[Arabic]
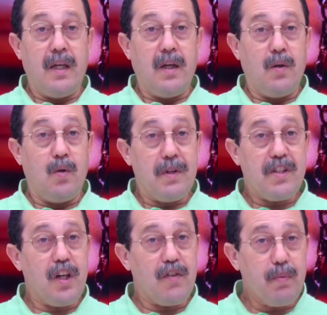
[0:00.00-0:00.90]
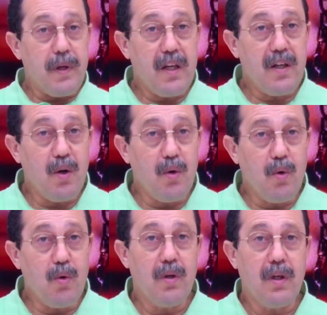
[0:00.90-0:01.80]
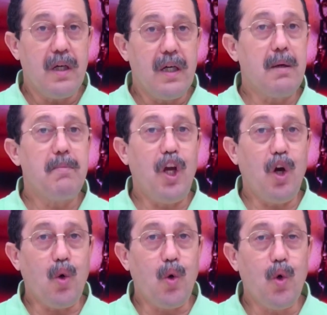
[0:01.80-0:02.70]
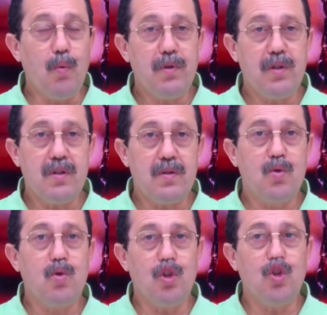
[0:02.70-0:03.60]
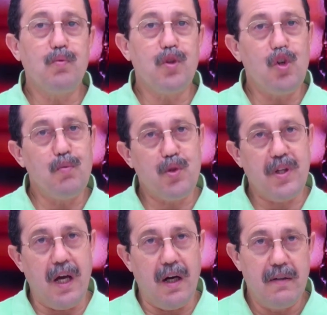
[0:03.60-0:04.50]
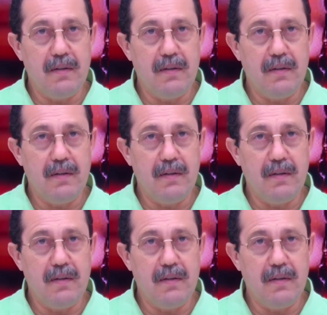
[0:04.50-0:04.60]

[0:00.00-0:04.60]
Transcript: هما تعرفوا بانه راه من حقهم تكون عندهم المتعه